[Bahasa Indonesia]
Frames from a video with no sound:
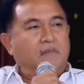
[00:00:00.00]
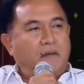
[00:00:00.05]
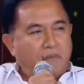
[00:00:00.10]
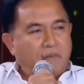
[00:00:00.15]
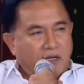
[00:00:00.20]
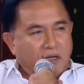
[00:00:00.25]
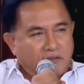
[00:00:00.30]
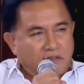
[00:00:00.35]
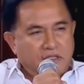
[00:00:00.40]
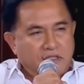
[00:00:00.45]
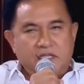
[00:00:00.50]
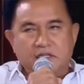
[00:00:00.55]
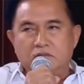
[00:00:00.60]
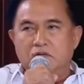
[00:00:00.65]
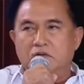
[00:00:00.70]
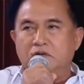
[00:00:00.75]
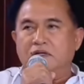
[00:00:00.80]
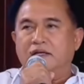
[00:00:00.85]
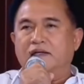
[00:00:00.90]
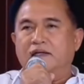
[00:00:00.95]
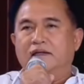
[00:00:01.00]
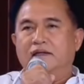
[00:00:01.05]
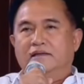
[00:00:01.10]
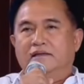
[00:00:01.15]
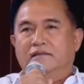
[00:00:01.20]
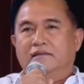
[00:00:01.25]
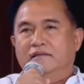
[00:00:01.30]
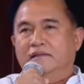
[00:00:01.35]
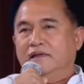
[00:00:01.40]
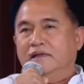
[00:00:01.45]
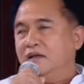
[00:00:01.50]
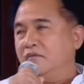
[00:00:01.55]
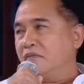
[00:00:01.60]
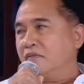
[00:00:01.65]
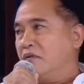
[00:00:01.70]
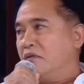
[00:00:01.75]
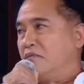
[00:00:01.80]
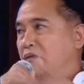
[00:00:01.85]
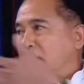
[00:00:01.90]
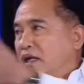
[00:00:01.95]
Bapak sendiri mungkin. Pak
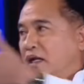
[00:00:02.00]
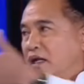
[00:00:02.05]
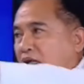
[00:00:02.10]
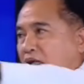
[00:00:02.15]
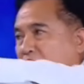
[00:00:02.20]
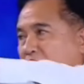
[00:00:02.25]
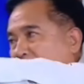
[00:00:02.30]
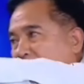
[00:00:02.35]
Maman akan